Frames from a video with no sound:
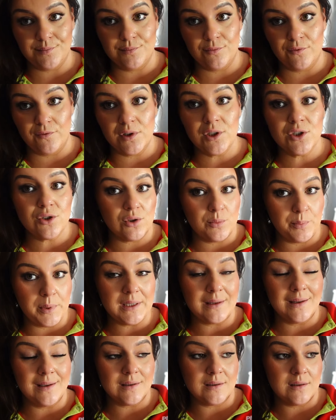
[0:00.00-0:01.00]
Mówili, że od
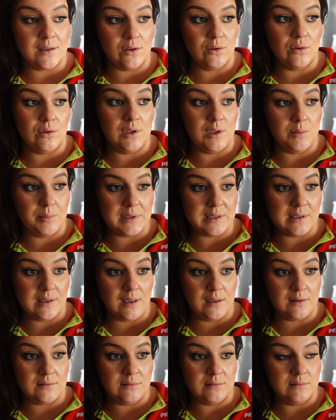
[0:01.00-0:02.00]
15
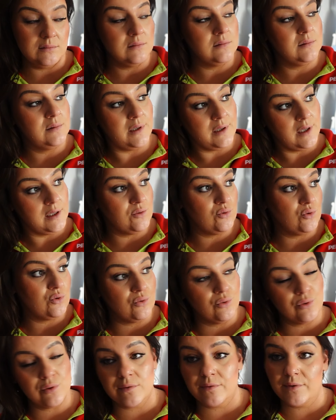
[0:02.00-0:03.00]
lipca, teraz już
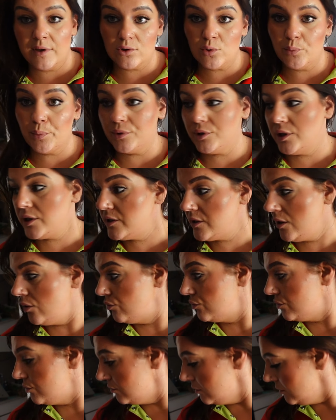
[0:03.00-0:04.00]
kurwa od
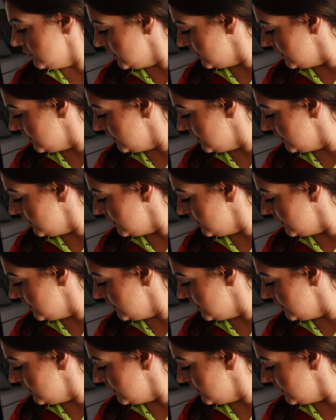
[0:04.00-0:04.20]
poniedziałku.